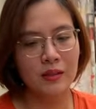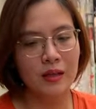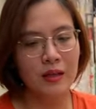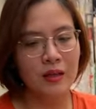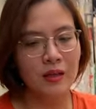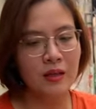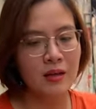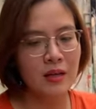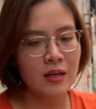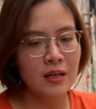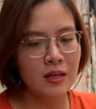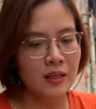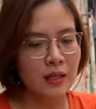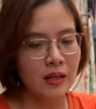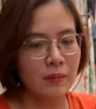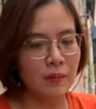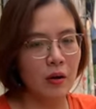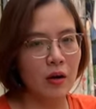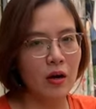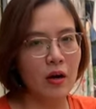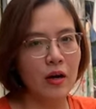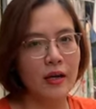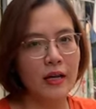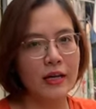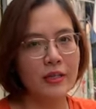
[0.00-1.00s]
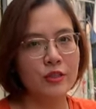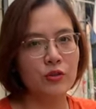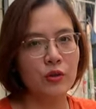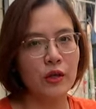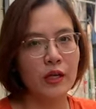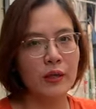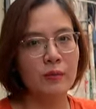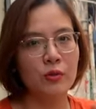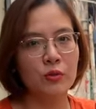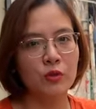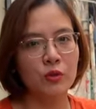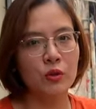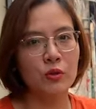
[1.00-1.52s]
Đó. Thì mọi người nên chú
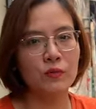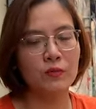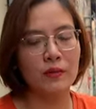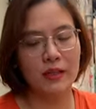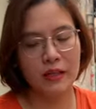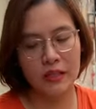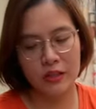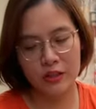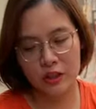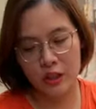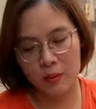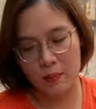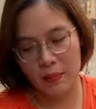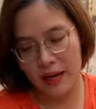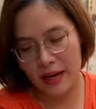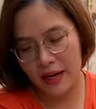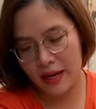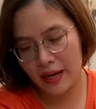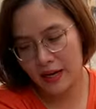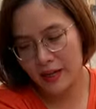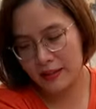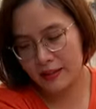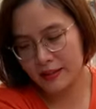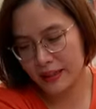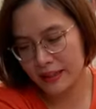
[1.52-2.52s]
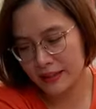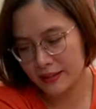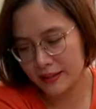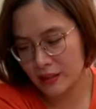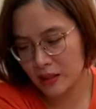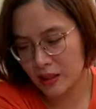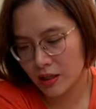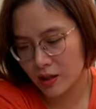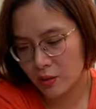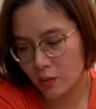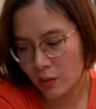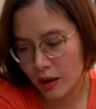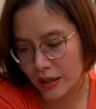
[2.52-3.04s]
ý một chút và đừng cho bé chạy
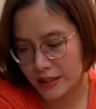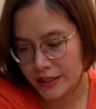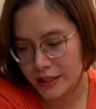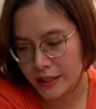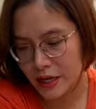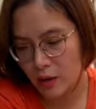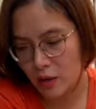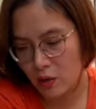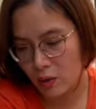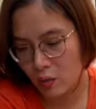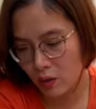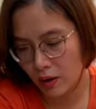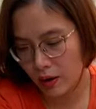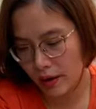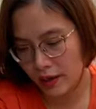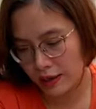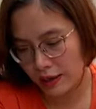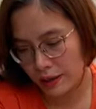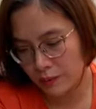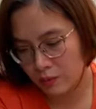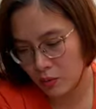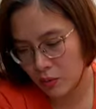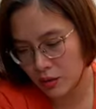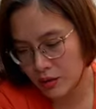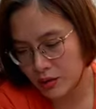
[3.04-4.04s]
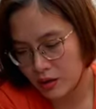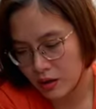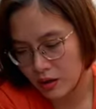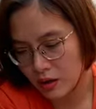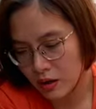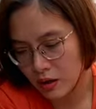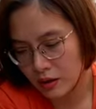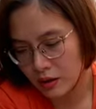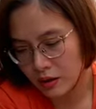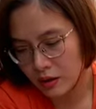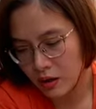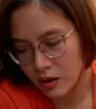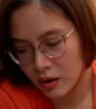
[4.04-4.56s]
chơi quá nhiều ngoài cái môi
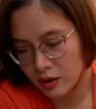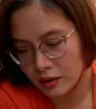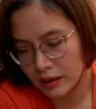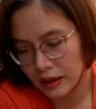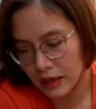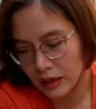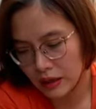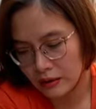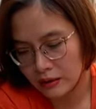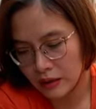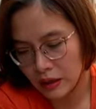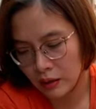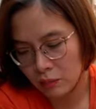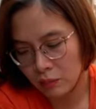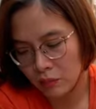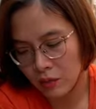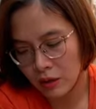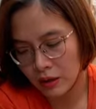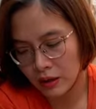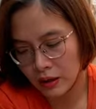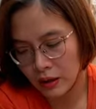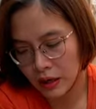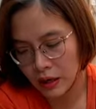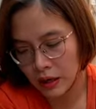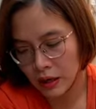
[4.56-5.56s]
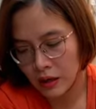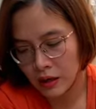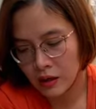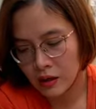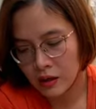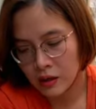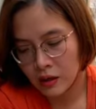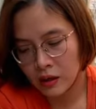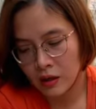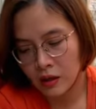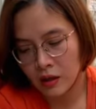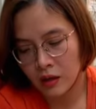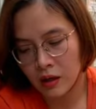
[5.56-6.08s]
trường nắng nóng hoặc là
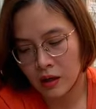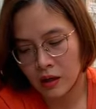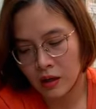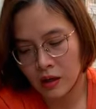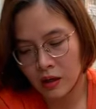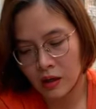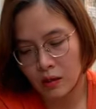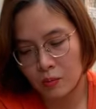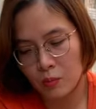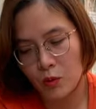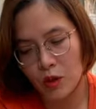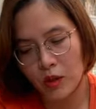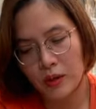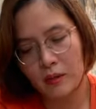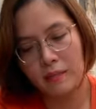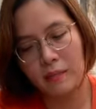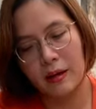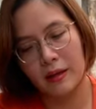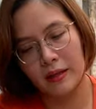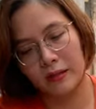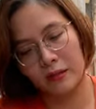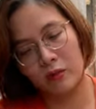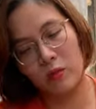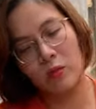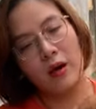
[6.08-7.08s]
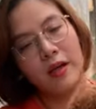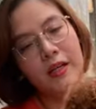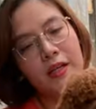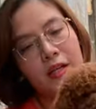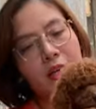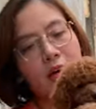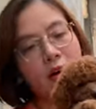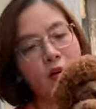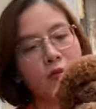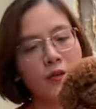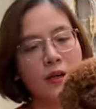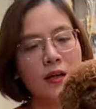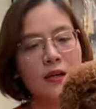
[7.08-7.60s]
uh, bụi bẩn quá
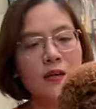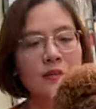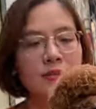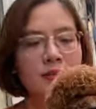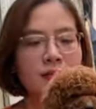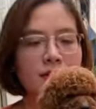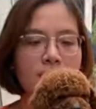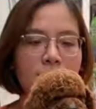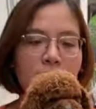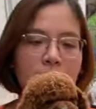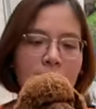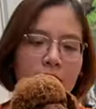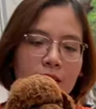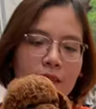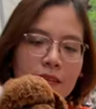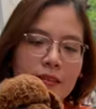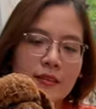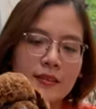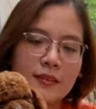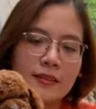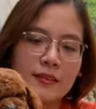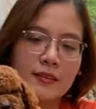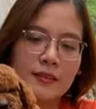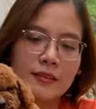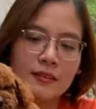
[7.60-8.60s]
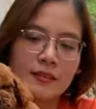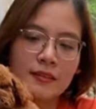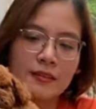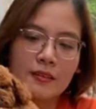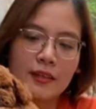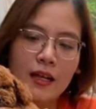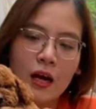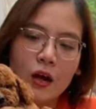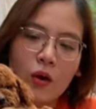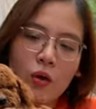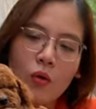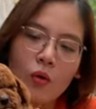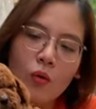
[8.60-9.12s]
nhiều nhé.
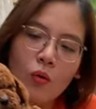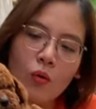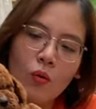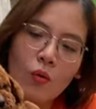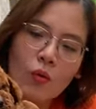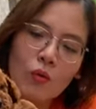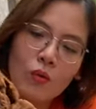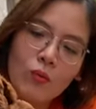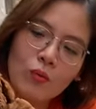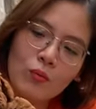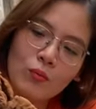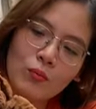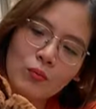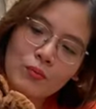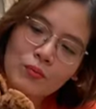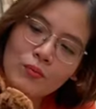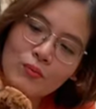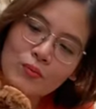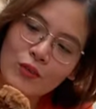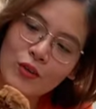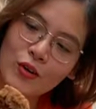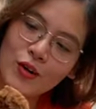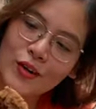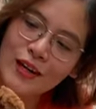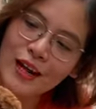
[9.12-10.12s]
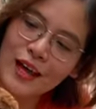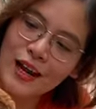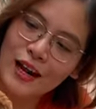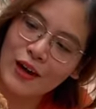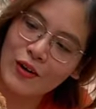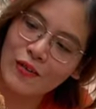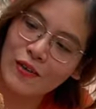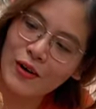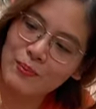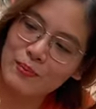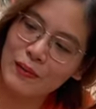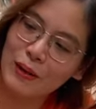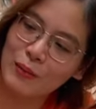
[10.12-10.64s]
Đang ngủ, đây là
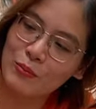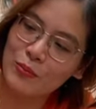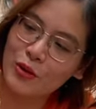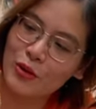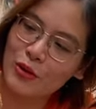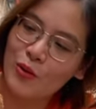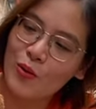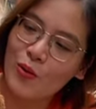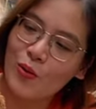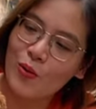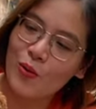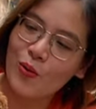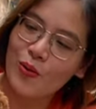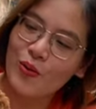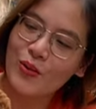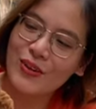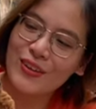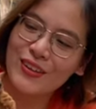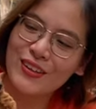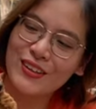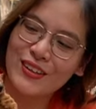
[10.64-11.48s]
khuôn mặt buồn ngủ.